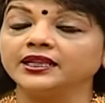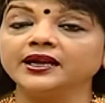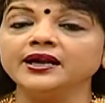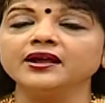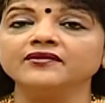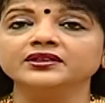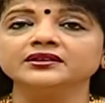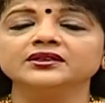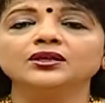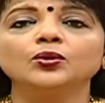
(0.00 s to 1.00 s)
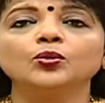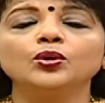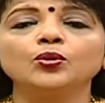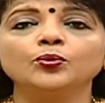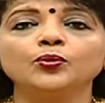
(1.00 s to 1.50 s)
இரண்டாவது
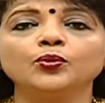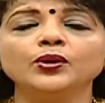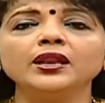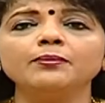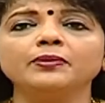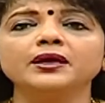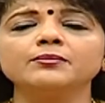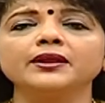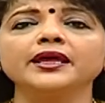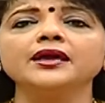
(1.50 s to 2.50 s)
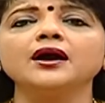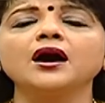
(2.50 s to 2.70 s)
உங்கள் உடல் பருமனை